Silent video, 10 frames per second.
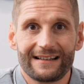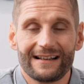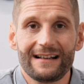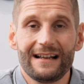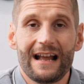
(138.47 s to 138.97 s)

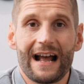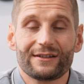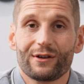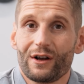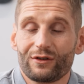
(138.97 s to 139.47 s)
Ja,
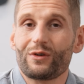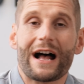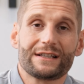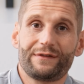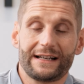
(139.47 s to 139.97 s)
also Du
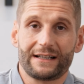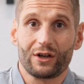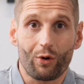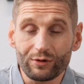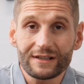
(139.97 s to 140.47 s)
hast vielleicht ein
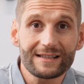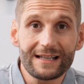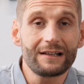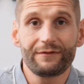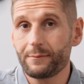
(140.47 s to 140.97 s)
großes
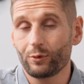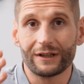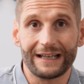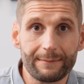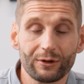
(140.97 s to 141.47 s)
Ziel, wie im
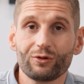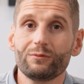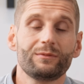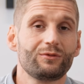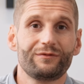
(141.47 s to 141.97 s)

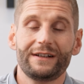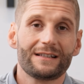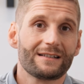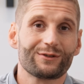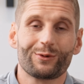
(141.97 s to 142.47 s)
Unternehmertum. Du
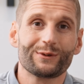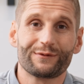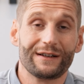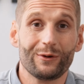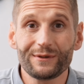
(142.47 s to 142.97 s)
willst so und so
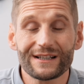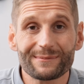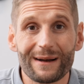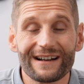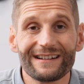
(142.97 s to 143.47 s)
viel
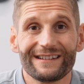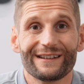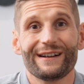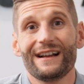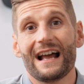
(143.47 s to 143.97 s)
Umsatz machen,
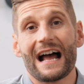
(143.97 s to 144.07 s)
ja.